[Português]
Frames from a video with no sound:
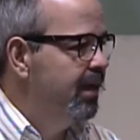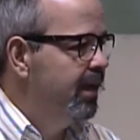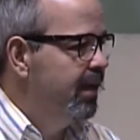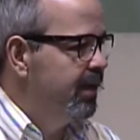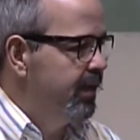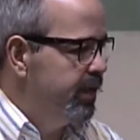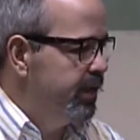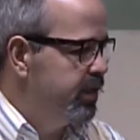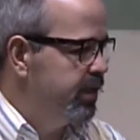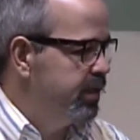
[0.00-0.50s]

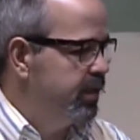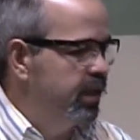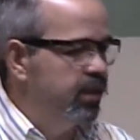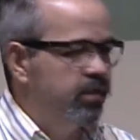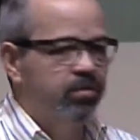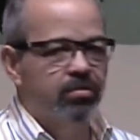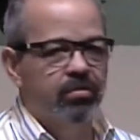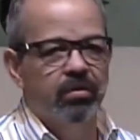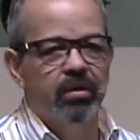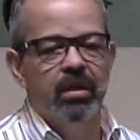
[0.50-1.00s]
neste
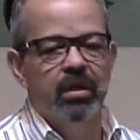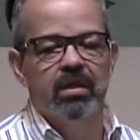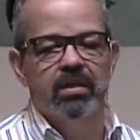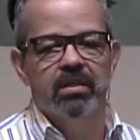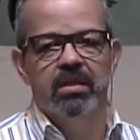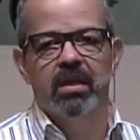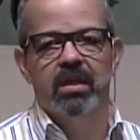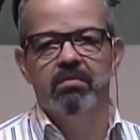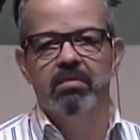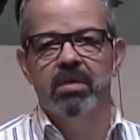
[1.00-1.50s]
texto de
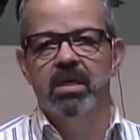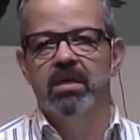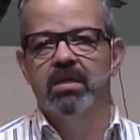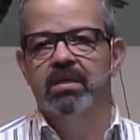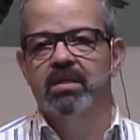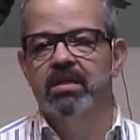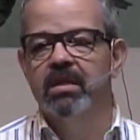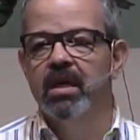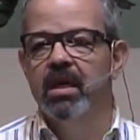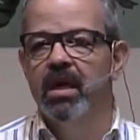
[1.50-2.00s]

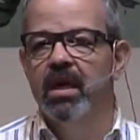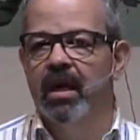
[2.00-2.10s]
Neemias,